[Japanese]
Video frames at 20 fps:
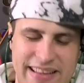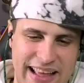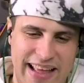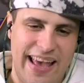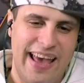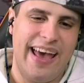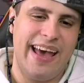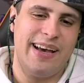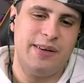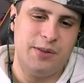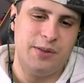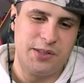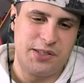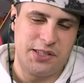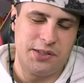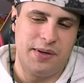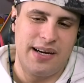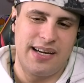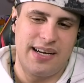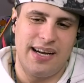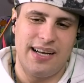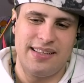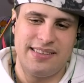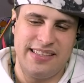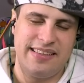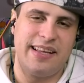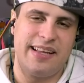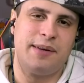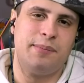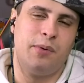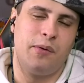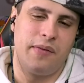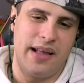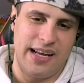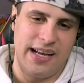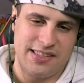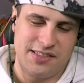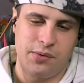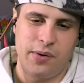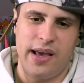いいね牛若出てるもん
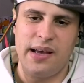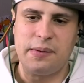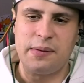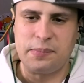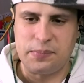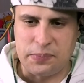なそれ